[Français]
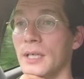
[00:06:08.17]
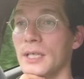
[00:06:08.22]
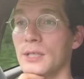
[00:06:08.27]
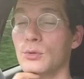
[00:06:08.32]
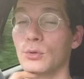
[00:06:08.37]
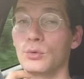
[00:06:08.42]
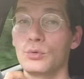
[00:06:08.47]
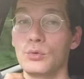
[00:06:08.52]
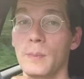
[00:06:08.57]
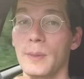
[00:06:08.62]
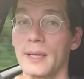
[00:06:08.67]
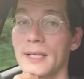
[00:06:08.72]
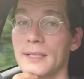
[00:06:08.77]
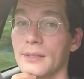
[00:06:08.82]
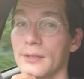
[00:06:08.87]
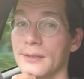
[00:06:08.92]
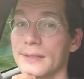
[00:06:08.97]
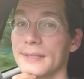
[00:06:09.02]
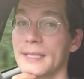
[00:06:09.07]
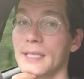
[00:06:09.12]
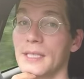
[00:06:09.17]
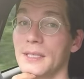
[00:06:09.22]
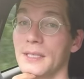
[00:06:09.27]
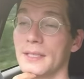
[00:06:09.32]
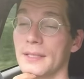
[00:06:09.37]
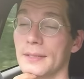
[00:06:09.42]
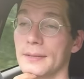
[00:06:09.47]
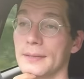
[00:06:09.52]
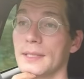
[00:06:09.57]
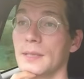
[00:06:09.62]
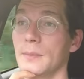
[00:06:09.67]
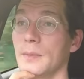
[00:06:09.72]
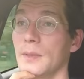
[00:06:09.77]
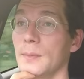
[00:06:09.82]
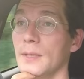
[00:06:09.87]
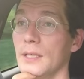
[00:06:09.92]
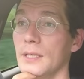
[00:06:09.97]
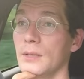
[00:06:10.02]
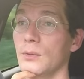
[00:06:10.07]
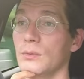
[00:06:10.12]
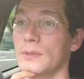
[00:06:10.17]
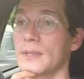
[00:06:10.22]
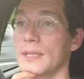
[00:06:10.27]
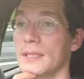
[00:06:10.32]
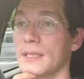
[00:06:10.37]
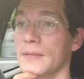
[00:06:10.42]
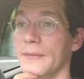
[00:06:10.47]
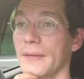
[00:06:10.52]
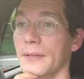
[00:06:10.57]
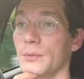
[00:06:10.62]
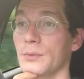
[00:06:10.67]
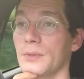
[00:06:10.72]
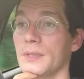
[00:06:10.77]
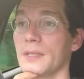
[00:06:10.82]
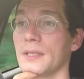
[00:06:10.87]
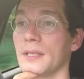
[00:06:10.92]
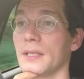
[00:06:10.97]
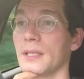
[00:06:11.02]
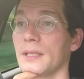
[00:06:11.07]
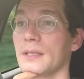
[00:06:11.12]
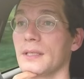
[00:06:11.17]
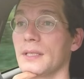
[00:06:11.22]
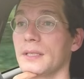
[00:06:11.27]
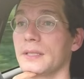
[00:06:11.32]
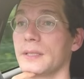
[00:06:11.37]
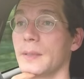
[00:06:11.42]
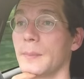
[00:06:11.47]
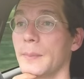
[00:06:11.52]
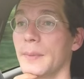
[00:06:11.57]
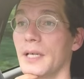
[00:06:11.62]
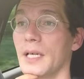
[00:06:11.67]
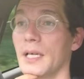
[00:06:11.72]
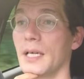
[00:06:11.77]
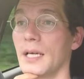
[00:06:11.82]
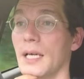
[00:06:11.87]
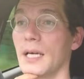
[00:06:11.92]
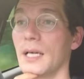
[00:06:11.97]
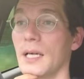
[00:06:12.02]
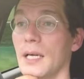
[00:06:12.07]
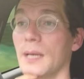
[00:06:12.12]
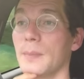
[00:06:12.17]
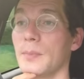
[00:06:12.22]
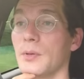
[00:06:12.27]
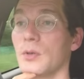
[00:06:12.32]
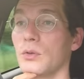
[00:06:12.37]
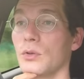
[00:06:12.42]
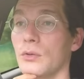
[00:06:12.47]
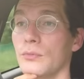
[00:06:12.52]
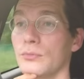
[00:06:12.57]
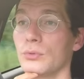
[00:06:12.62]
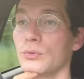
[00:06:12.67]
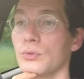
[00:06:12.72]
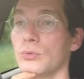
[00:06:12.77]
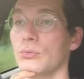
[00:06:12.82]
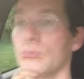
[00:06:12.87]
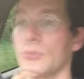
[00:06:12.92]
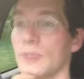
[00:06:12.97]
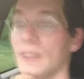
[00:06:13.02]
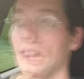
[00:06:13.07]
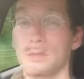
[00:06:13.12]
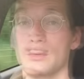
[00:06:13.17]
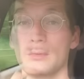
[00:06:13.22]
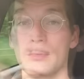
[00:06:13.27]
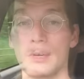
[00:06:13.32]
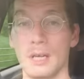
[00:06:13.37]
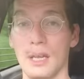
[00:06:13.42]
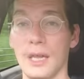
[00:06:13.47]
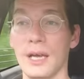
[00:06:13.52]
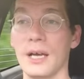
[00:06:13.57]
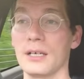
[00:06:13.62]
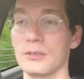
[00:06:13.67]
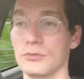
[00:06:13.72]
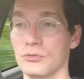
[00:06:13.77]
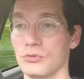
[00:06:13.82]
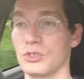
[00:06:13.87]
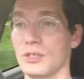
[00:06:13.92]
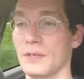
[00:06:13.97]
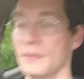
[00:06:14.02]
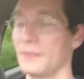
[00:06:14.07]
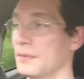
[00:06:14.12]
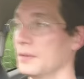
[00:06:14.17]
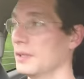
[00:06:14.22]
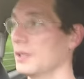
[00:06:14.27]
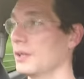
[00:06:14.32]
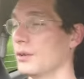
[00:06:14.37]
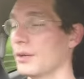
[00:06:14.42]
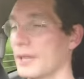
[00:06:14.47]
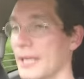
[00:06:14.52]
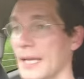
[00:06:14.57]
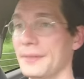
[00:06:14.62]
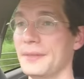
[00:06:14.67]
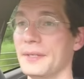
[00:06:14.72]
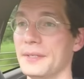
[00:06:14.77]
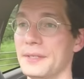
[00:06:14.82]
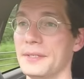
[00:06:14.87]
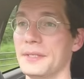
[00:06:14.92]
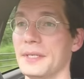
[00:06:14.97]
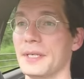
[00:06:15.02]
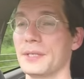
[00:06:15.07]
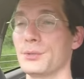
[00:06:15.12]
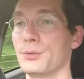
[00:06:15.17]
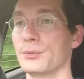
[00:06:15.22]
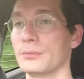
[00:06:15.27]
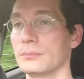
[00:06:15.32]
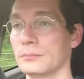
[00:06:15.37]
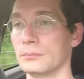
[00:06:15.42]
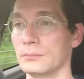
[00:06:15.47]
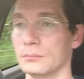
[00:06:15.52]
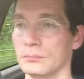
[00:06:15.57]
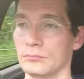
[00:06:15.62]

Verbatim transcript: Et surtout le printemps, c'est les naissances des bébés. Donc ça, ça va être aussi très très sympa à, prendre en photo. Donc là, j'ai fait euh, quatre destinations.